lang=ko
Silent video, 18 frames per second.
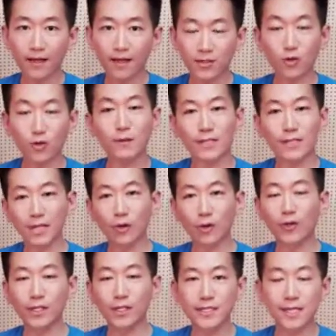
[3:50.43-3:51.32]
정말
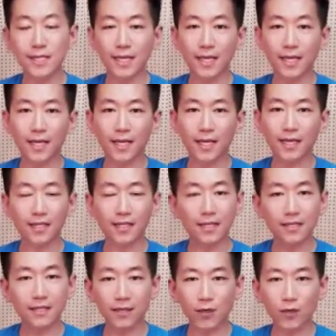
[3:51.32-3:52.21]
잘하고 있는지,
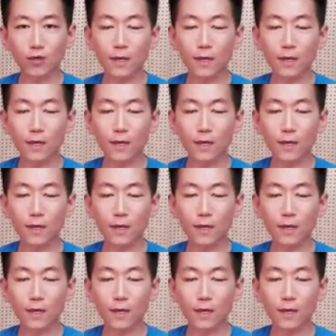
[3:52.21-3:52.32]
이게 제대로